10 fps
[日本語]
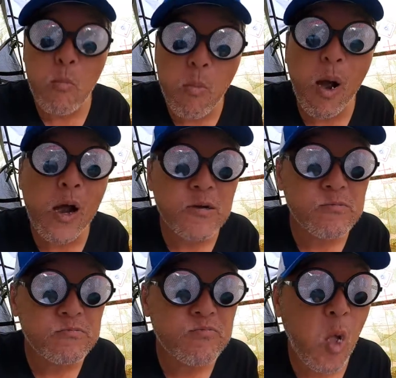うまい。
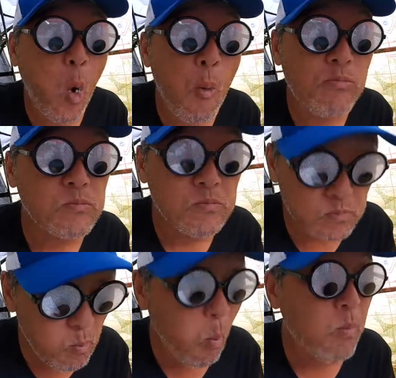う
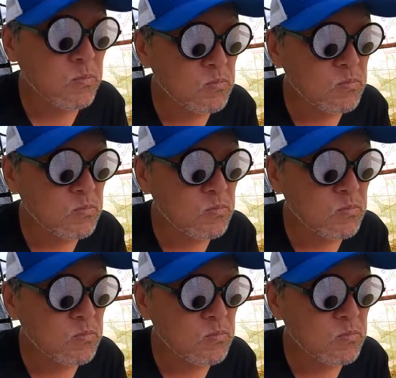ん。